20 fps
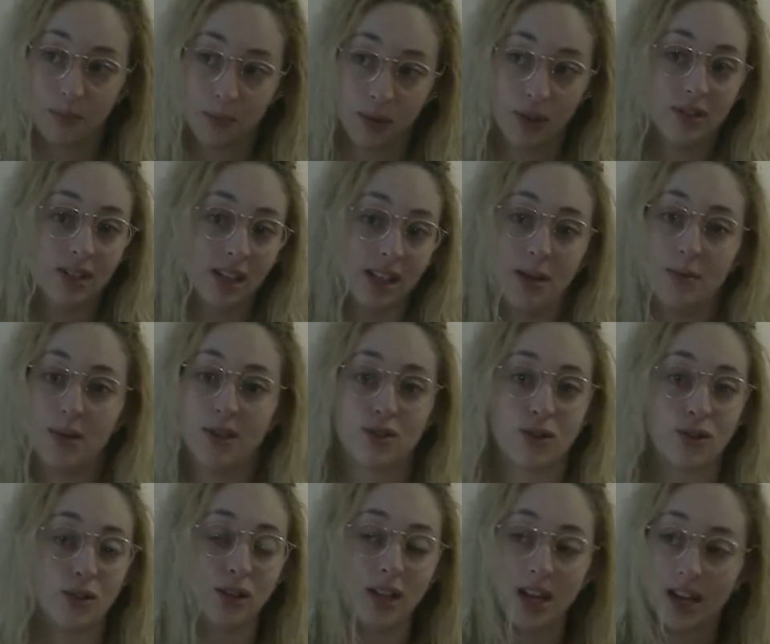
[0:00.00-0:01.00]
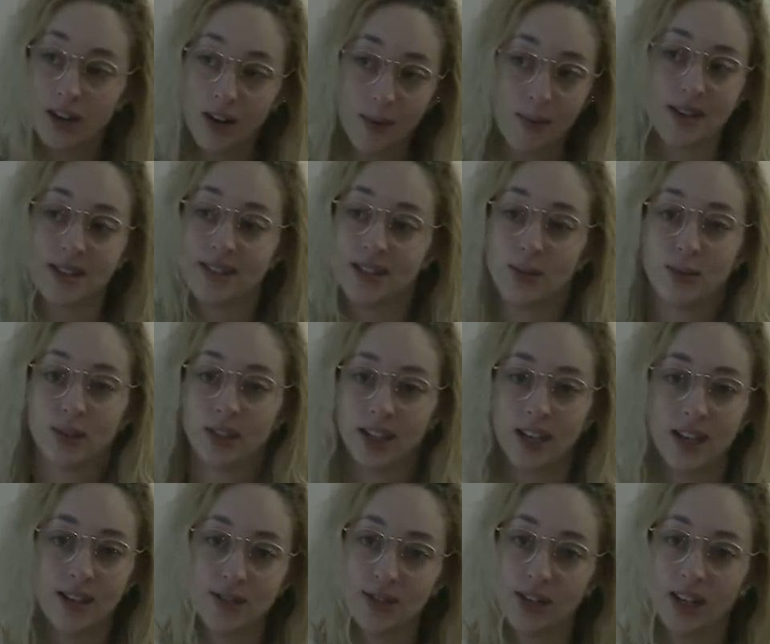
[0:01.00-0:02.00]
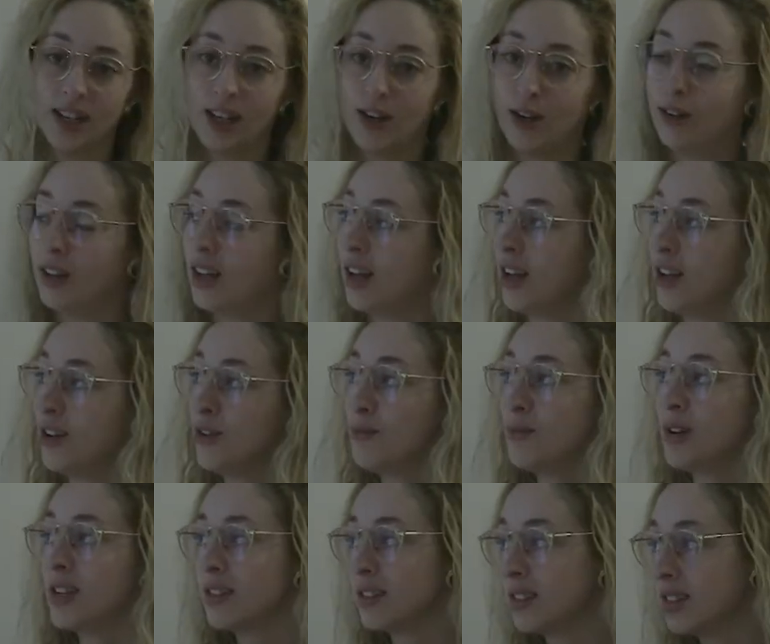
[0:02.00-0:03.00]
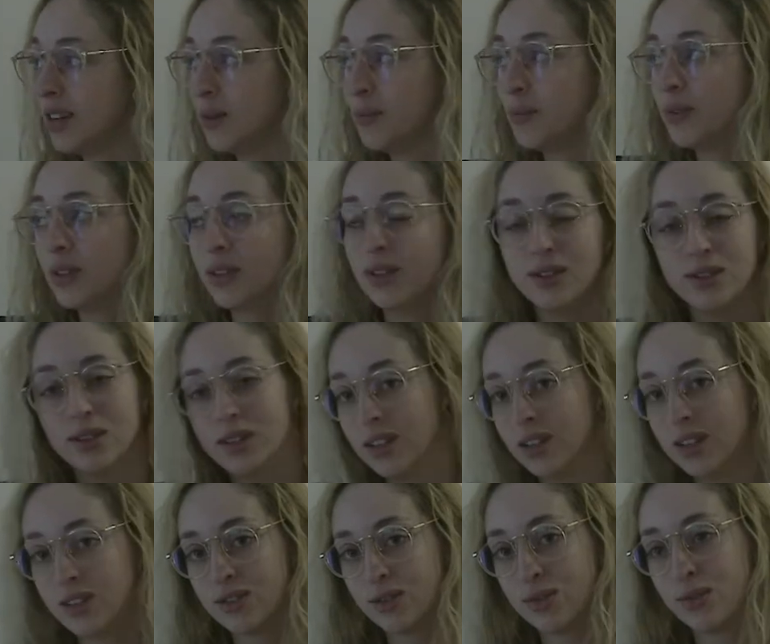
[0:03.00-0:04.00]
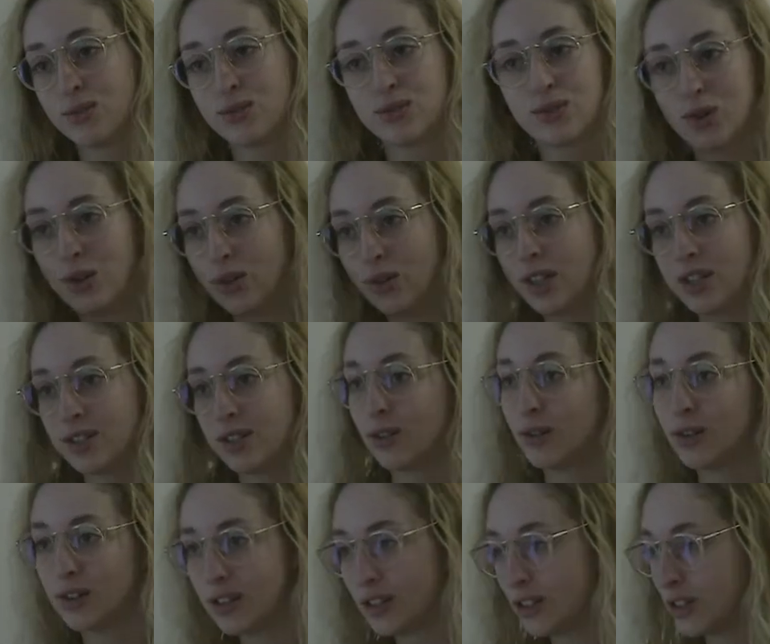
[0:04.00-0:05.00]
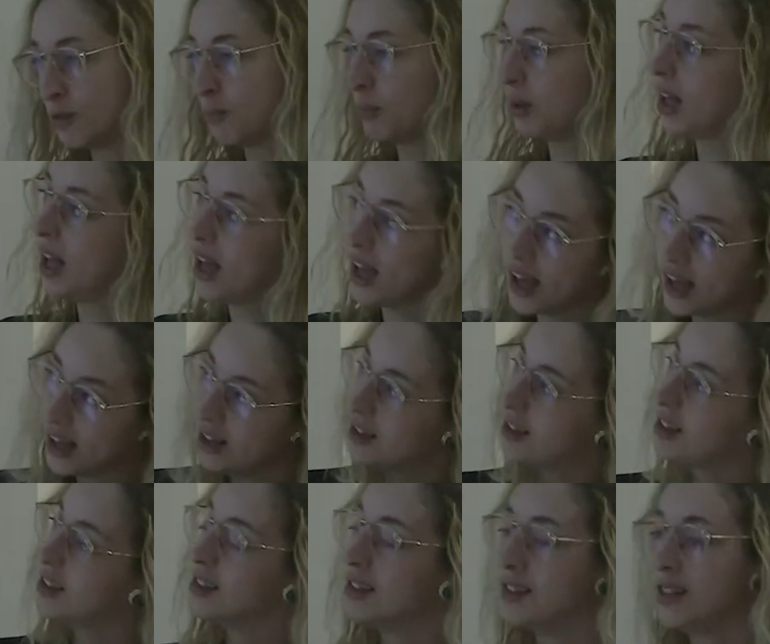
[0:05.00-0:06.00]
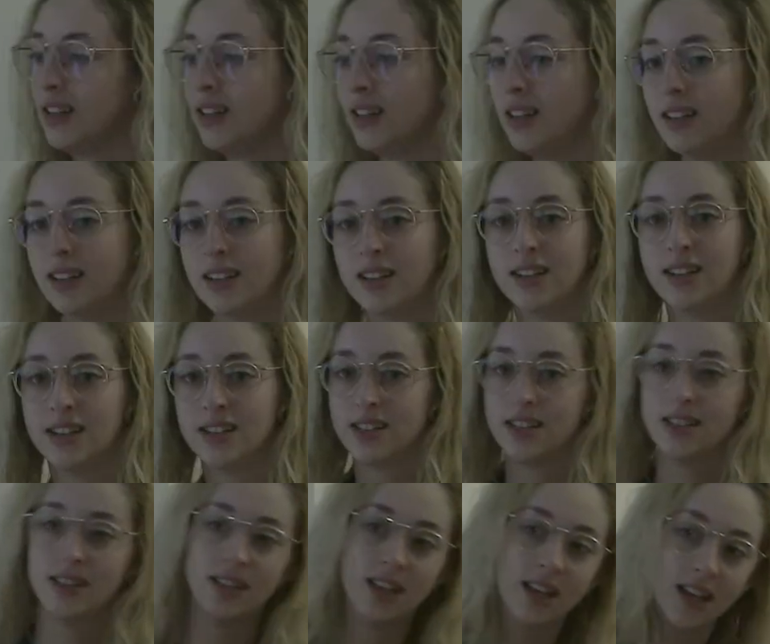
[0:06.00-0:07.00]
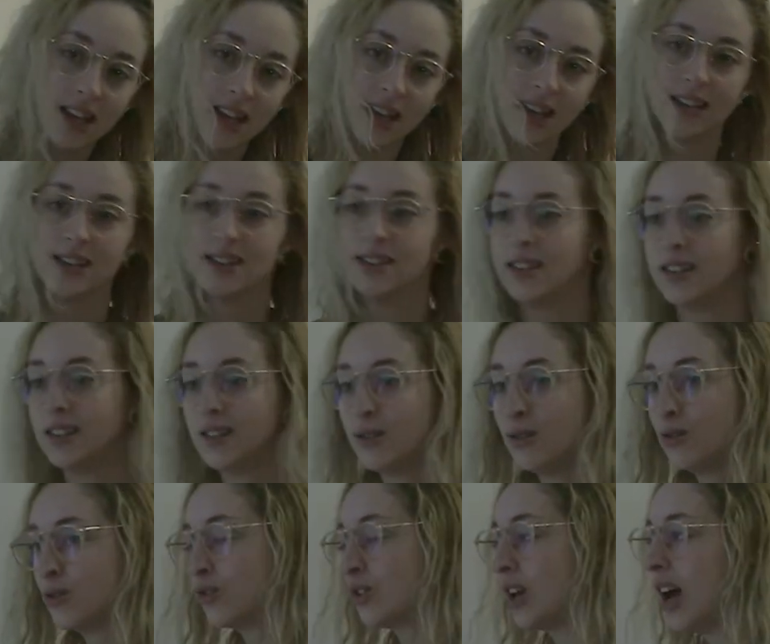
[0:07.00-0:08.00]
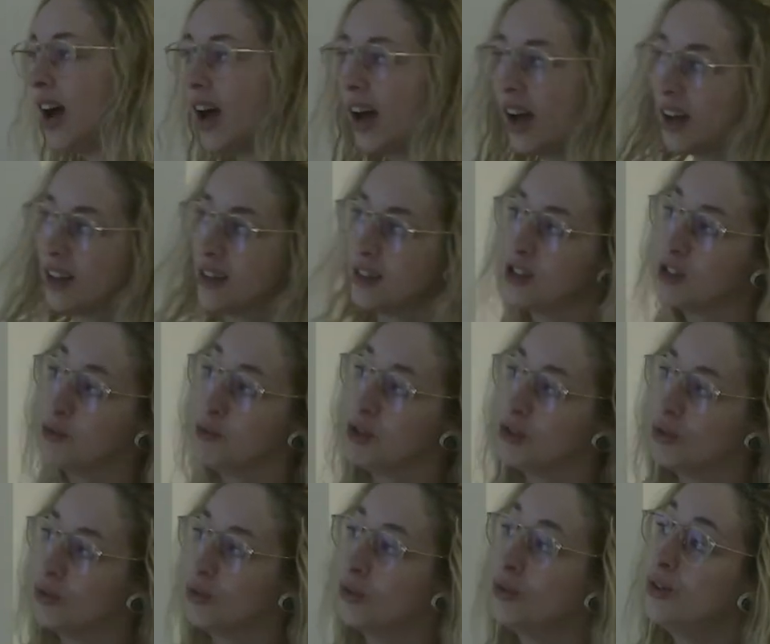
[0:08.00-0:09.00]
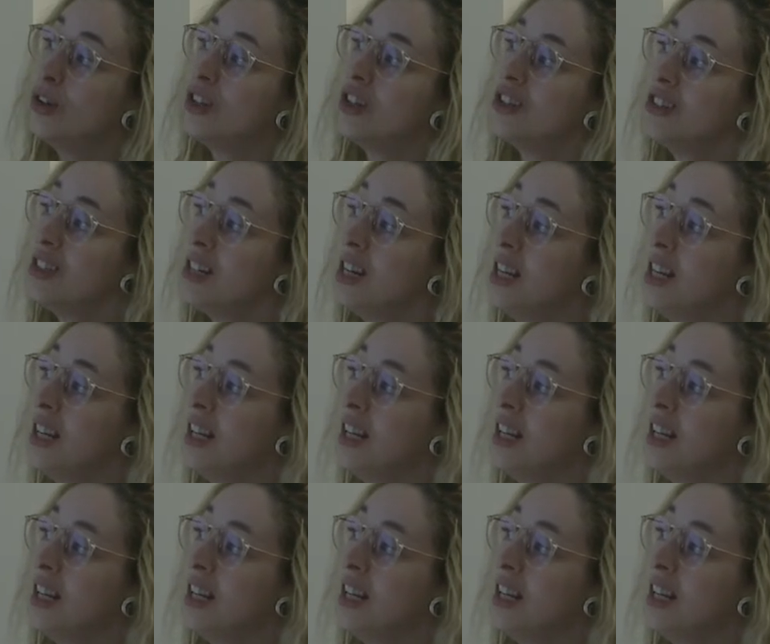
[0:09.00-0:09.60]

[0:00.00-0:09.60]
E pronto, ele é mestre oleiro, há mais de 50 anos que ele é oleiro, mas sempre eh, gostou desta coisa das plantas e eh, as essências e os chás e as misturas.